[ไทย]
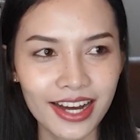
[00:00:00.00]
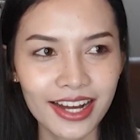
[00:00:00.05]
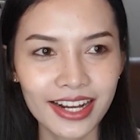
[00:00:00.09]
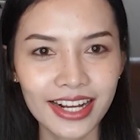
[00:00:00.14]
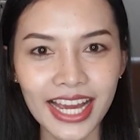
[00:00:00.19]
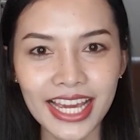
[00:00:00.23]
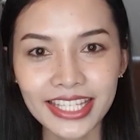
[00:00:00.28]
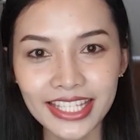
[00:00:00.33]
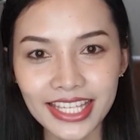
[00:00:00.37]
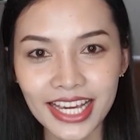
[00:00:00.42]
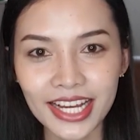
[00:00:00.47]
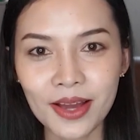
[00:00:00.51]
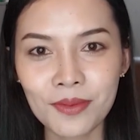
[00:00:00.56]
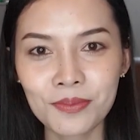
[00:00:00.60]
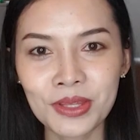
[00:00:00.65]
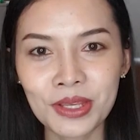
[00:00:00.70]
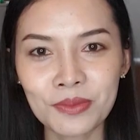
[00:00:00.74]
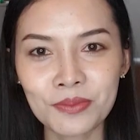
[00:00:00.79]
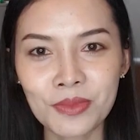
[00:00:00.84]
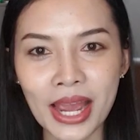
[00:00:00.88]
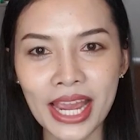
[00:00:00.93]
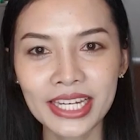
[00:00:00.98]
ใกล้เคียงกับหนิ
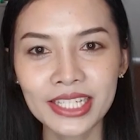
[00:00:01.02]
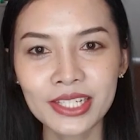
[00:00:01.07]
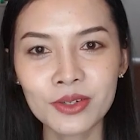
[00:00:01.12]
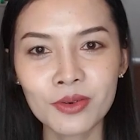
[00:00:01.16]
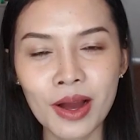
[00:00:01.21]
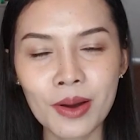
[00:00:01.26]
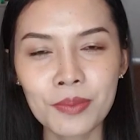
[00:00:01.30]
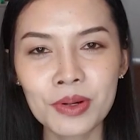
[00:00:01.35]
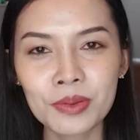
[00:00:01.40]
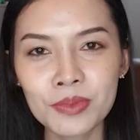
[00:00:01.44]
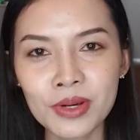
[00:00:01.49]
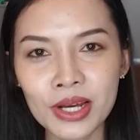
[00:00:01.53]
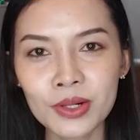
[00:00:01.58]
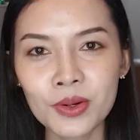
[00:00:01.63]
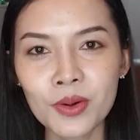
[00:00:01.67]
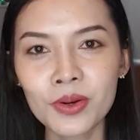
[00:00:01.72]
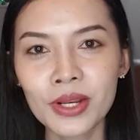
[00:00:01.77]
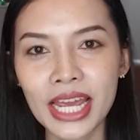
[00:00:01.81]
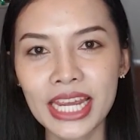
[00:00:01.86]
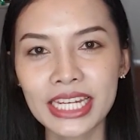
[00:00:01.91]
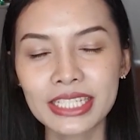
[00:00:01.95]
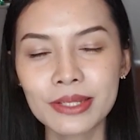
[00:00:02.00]
งไหมหรือว่าเพื่อนๆค
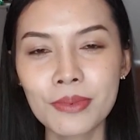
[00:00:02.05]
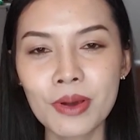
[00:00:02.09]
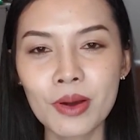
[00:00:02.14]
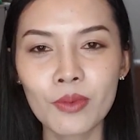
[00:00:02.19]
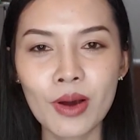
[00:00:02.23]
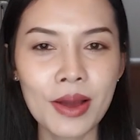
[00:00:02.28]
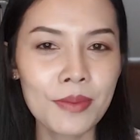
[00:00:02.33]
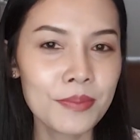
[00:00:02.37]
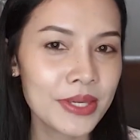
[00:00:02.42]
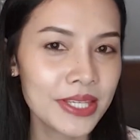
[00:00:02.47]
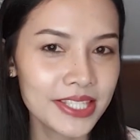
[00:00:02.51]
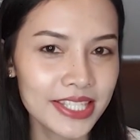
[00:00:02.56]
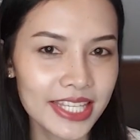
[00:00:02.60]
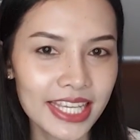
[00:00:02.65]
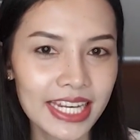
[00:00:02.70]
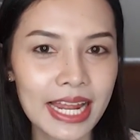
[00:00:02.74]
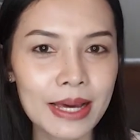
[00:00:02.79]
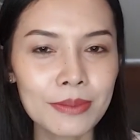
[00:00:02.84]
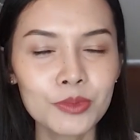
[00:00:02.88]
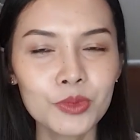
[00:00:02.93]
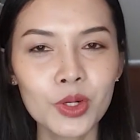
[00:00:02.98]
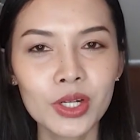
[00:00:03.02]
นไหนที่แบบว่ามีเซ
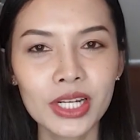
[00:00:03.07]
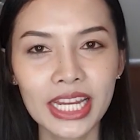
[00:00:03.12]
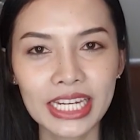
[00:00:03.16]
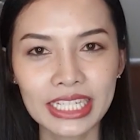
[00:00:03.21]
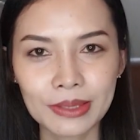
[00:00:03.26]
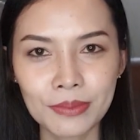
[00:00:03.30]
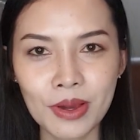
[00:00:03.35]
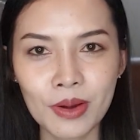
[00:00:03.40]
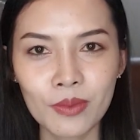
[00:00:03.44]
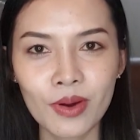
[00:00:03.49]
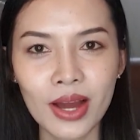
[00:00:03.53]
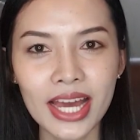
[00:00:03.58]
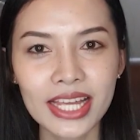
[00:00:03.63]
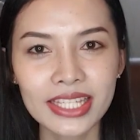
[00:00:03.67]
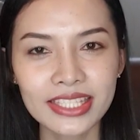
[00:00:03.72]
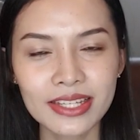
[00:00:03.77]
รั่มตัวไหนที่แบบว่า